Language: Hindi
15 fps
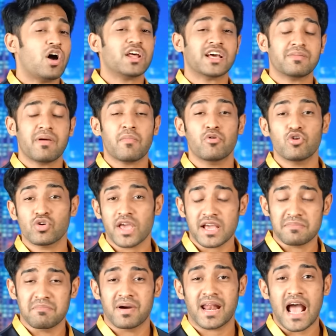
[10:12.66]
और अगर मैं बोलूं कि
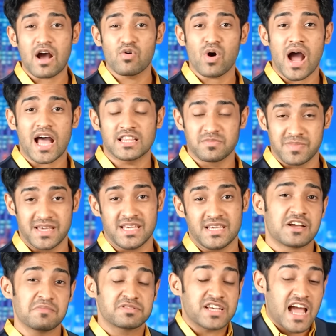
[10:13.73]
एक मरा हुआ आदमी
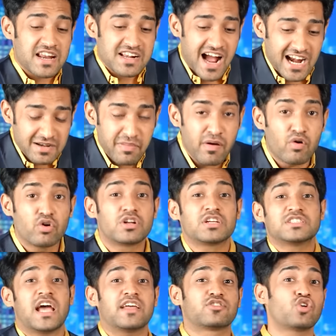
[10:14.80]
शमशान घाट में उठ
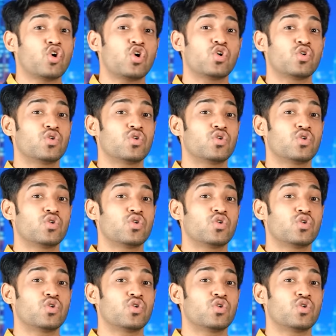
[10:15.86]
जाए तो